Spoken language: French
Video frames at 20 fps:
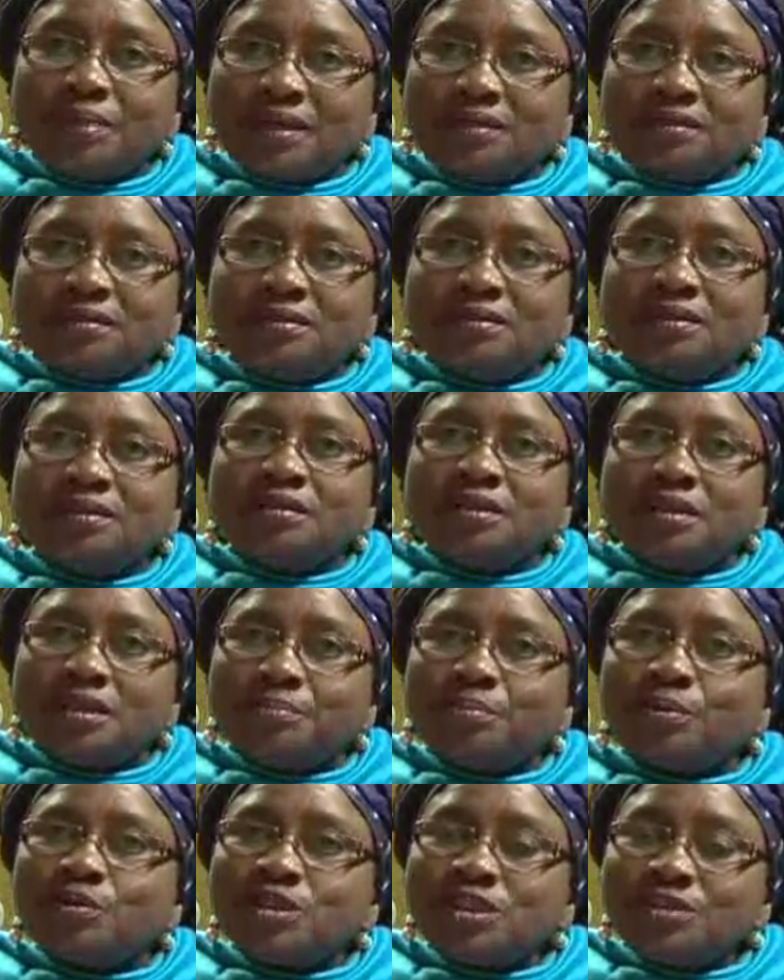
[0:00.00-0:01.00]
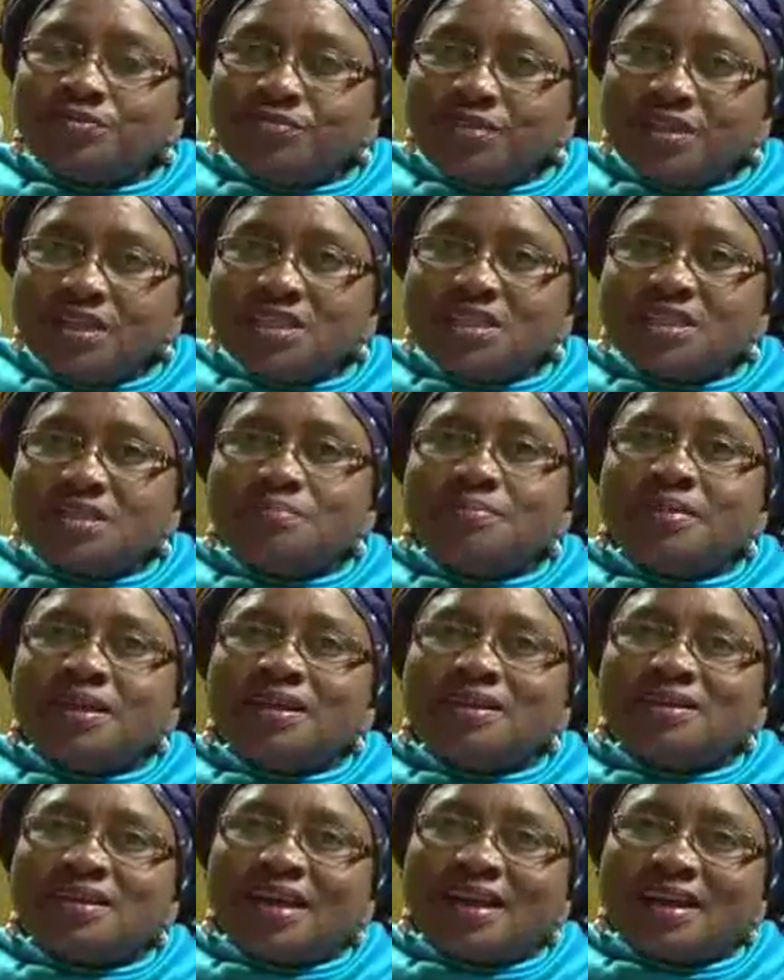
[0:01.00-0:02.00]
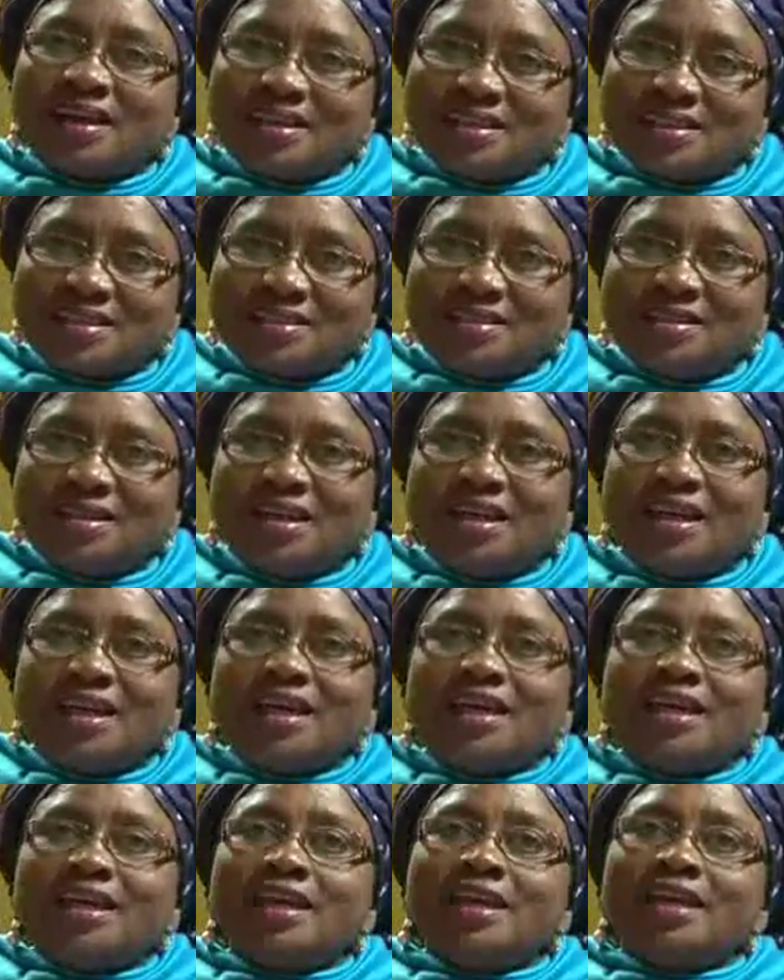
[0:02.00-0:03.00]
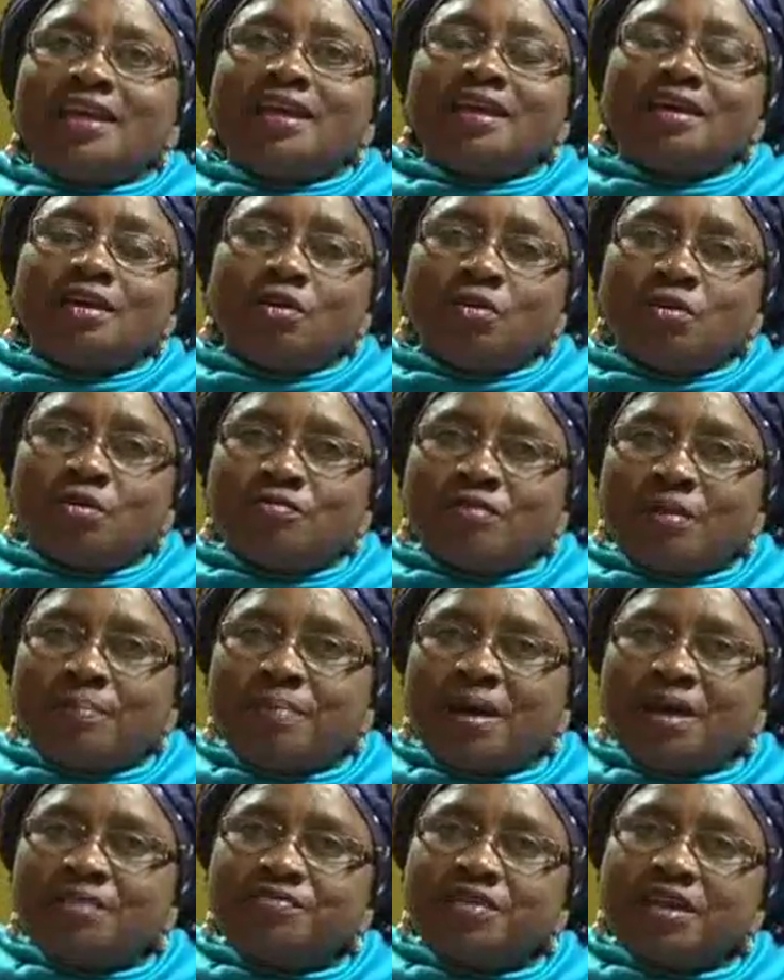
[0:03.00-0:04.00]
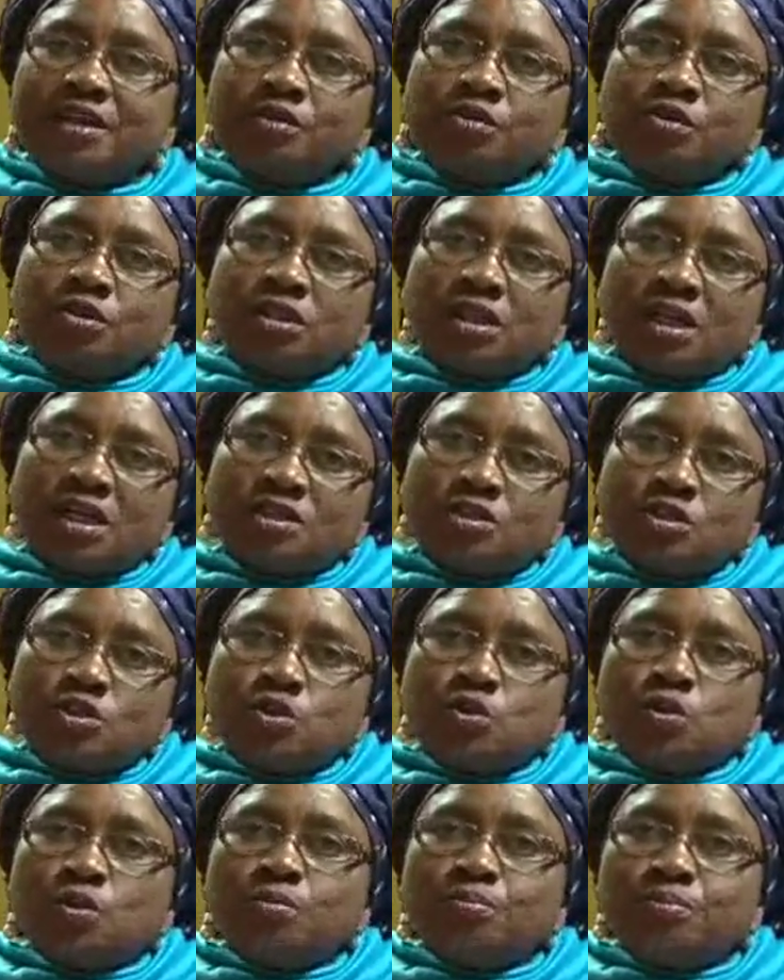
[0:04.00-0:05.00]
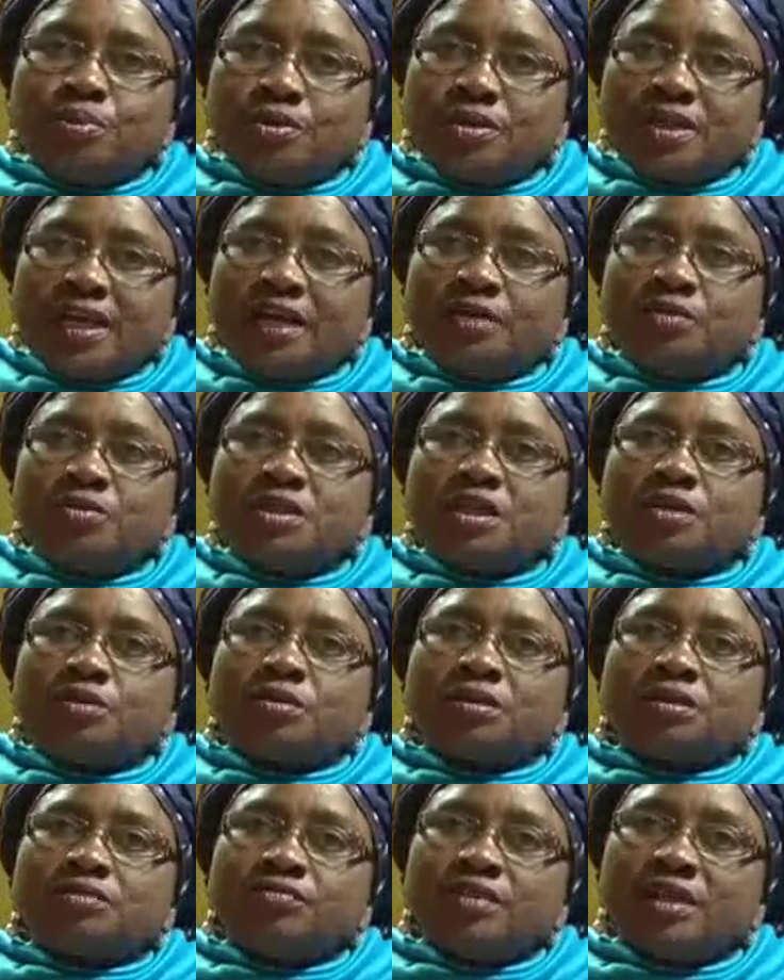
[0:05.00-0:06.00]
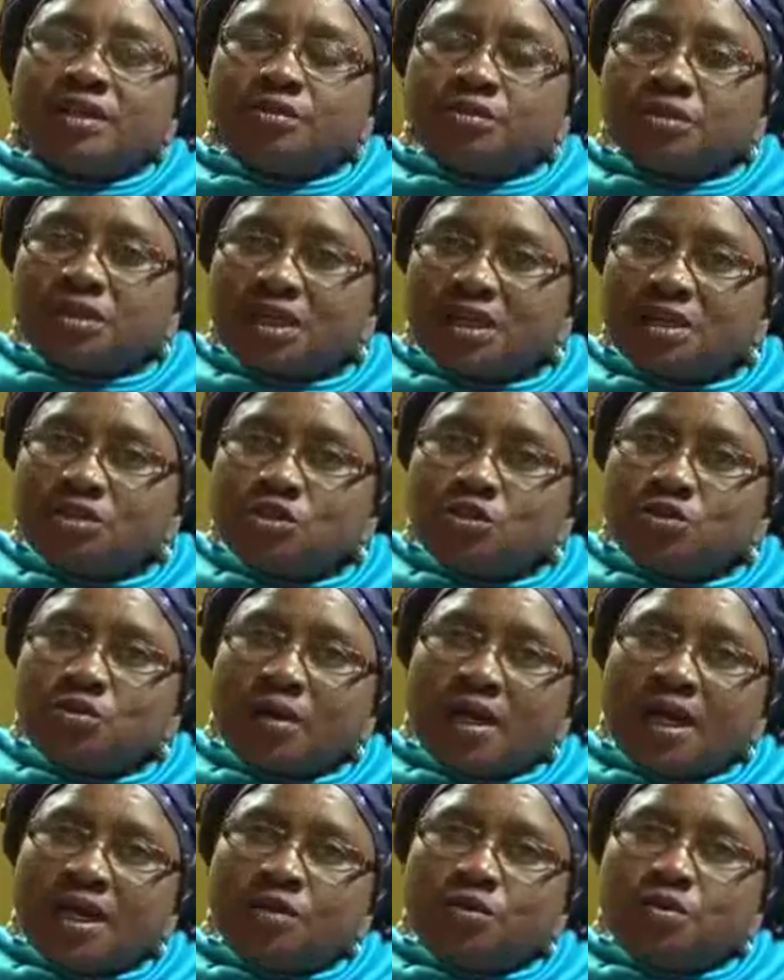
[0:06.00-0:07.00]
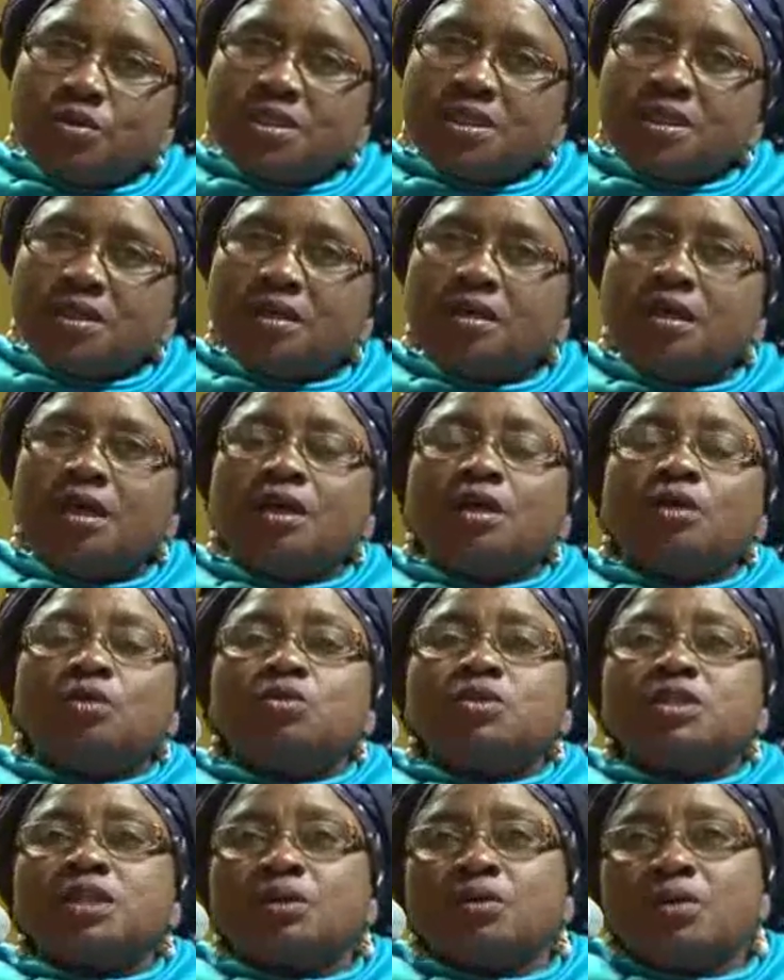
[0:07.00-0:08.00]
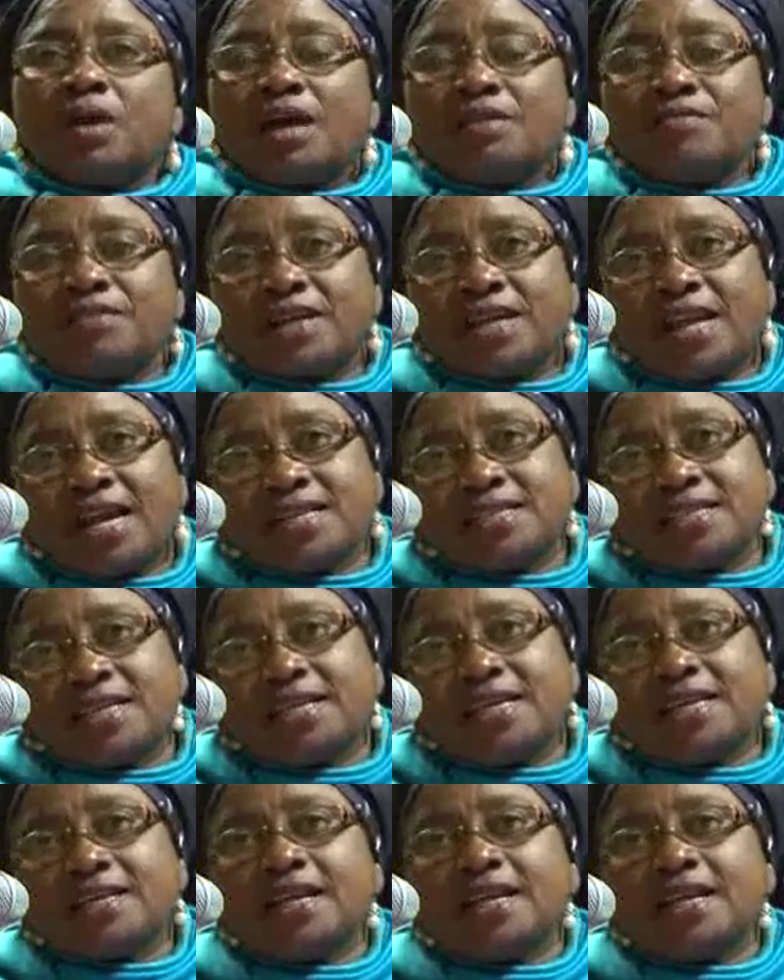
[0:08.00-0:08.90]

partent, mhm. les projets finissent, mhm. mais l'État reste. Et on ne va pas faire une transition brutale, nous allons faire une transition en douceur. Mhm. Nous allons, avec la